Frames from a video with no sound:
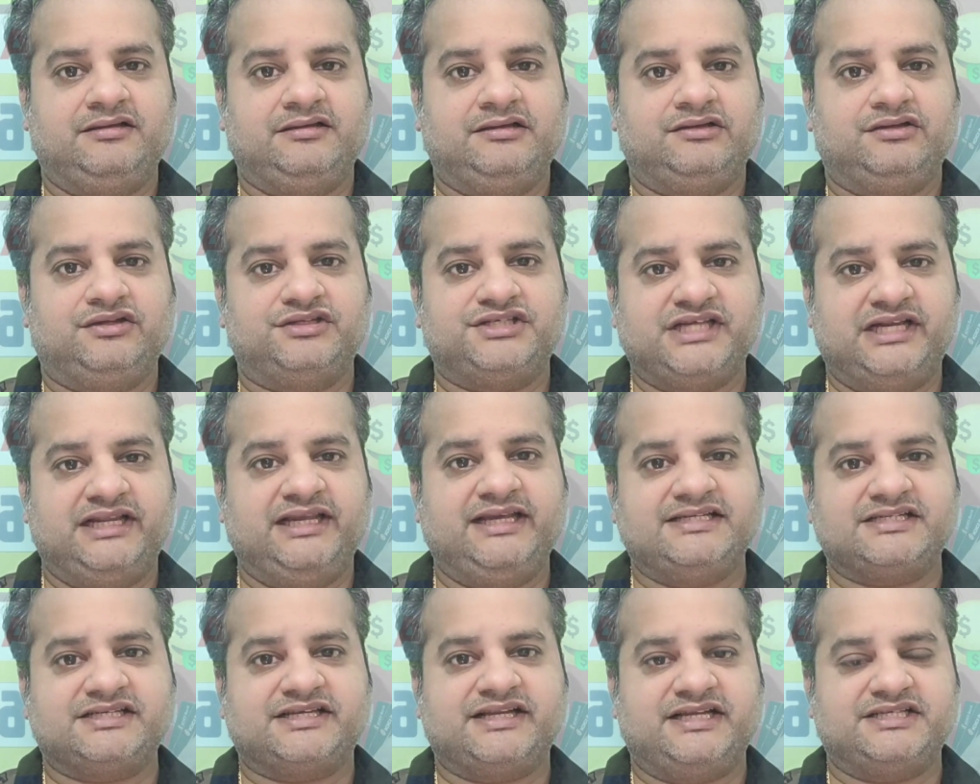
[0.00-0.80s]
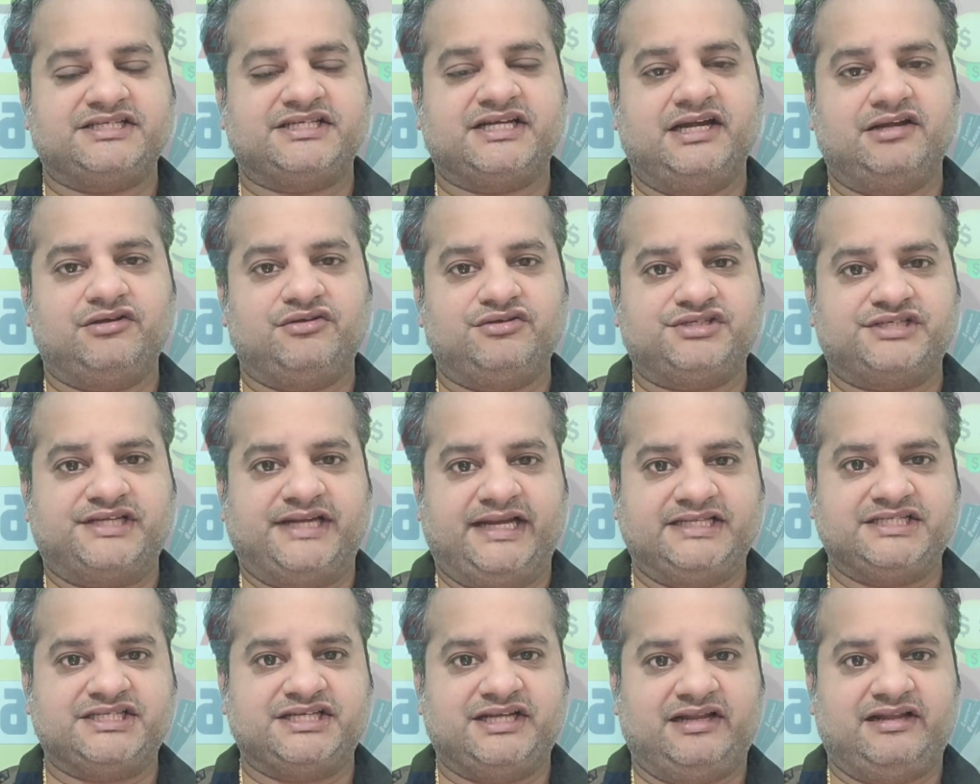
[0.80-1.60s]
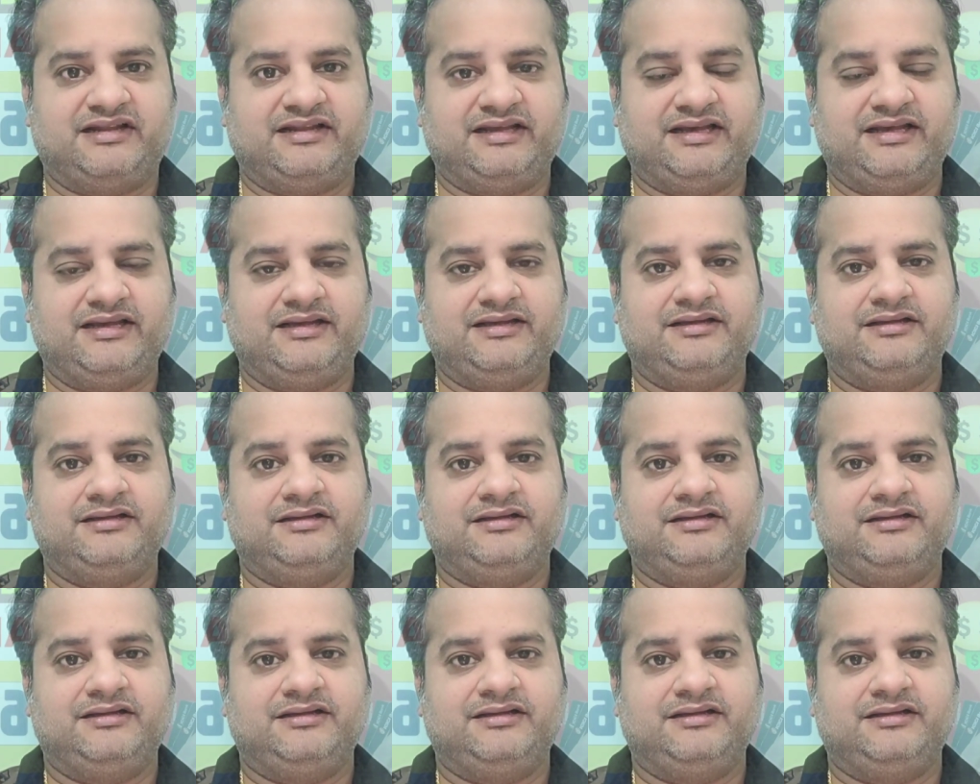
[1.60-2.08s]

तो चलिए स्क्रैच कार्ड को स्क्रैच करते हैं